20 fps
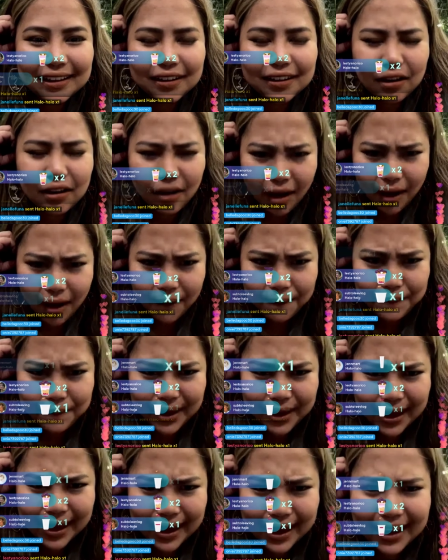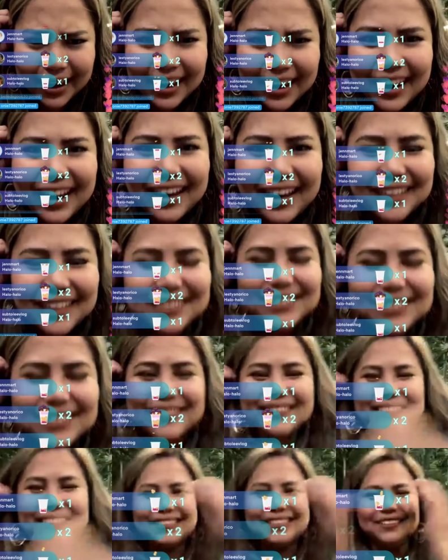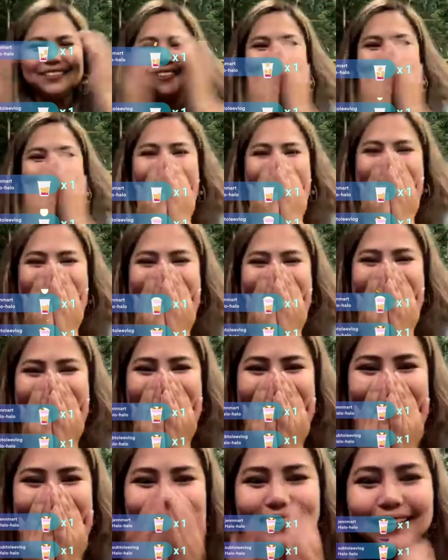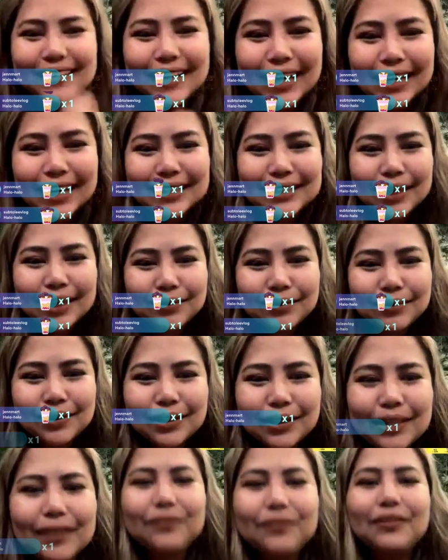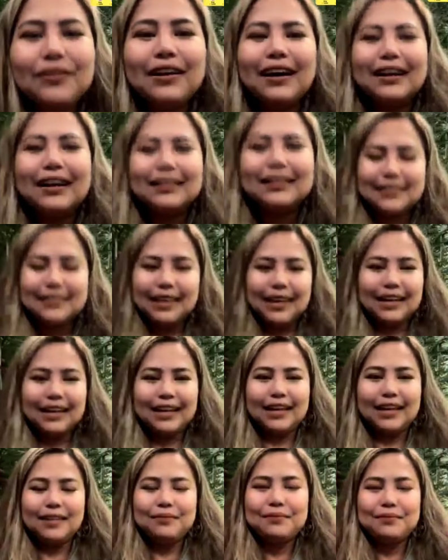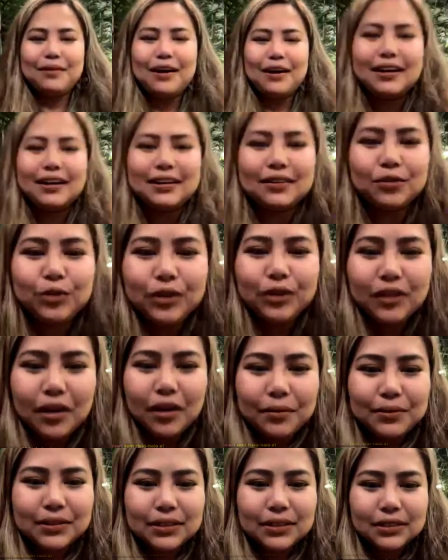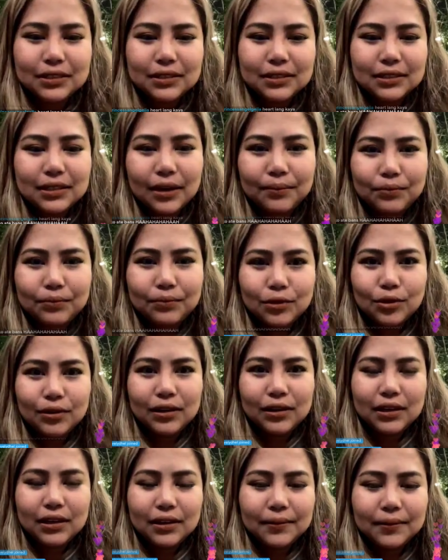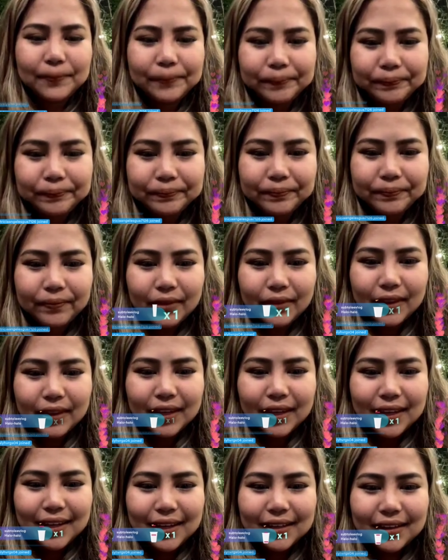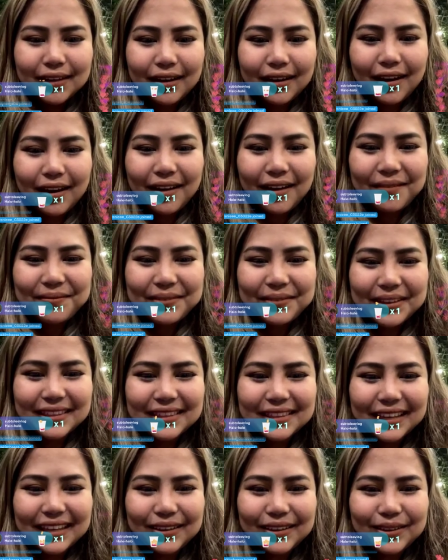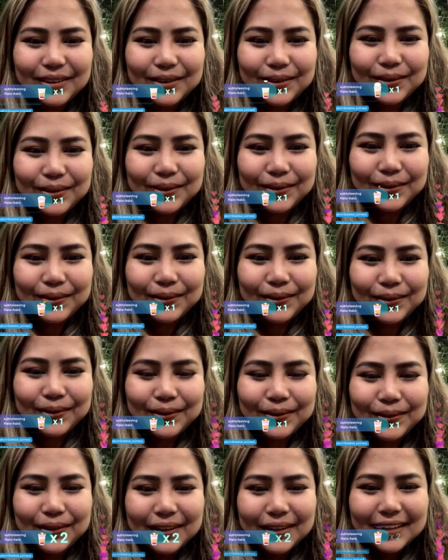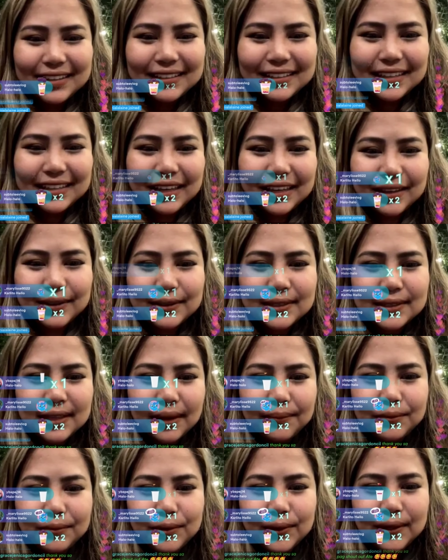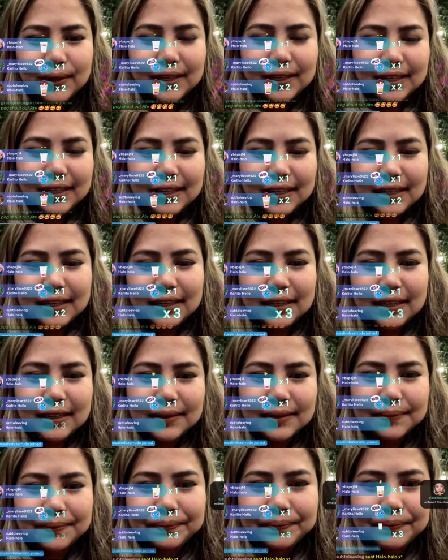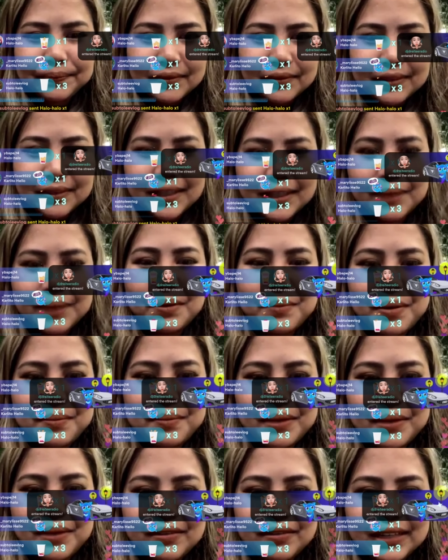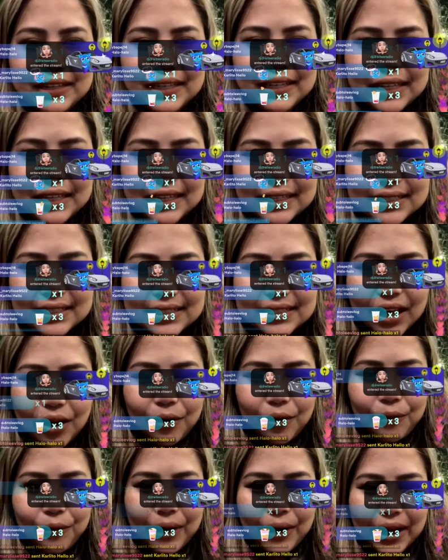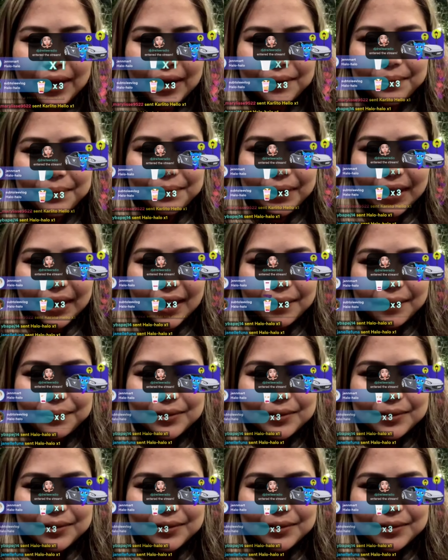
Grabe! Sunod-sunod! Subtuli Vlog, Jen and Mark. Uy, grabe si Subtuli. Grabe, thank you. Thank you, Sabtuli. Tama ba? Mary Liz, Y Babe,